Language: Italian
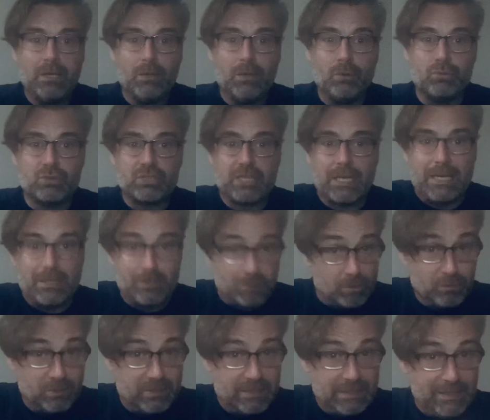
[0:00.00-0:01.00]
un
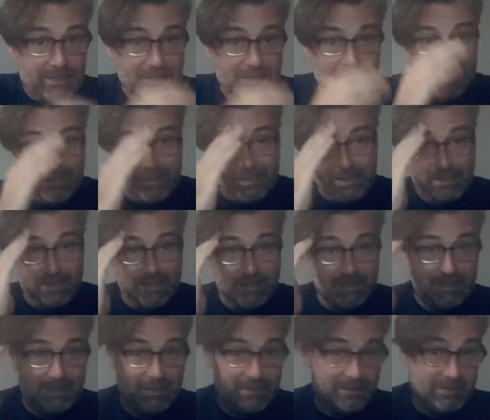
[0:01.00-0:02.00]
sacco
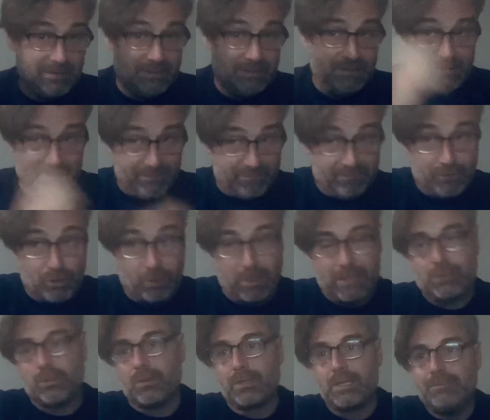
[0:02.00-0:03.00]
di
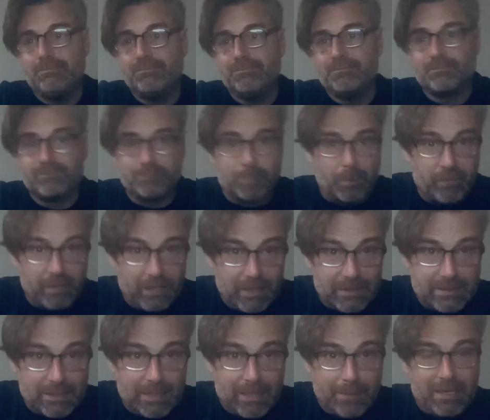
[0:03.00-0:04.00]
giocatori
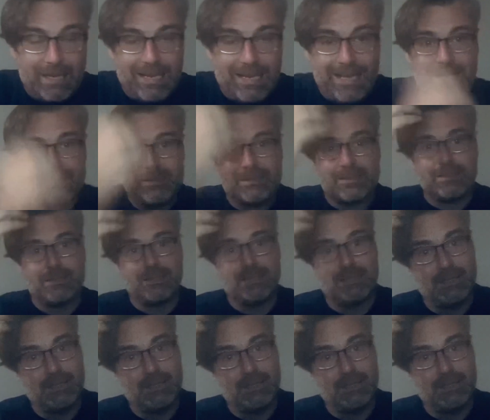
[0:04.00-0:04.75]
provenienti dall'MLS,